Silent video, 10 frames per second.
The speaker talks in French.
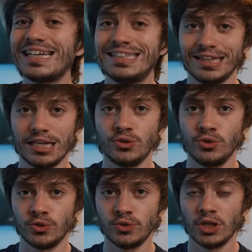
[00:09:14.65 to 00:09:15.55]
à certaines
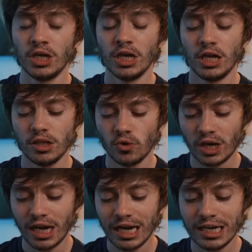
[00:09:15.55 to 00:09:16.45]
choses.
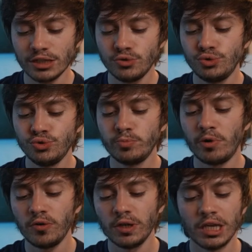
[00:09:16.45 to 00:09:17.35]
Donc avec la carte du
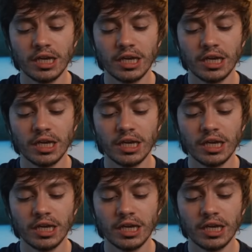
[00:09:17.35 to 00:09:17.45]
jugement,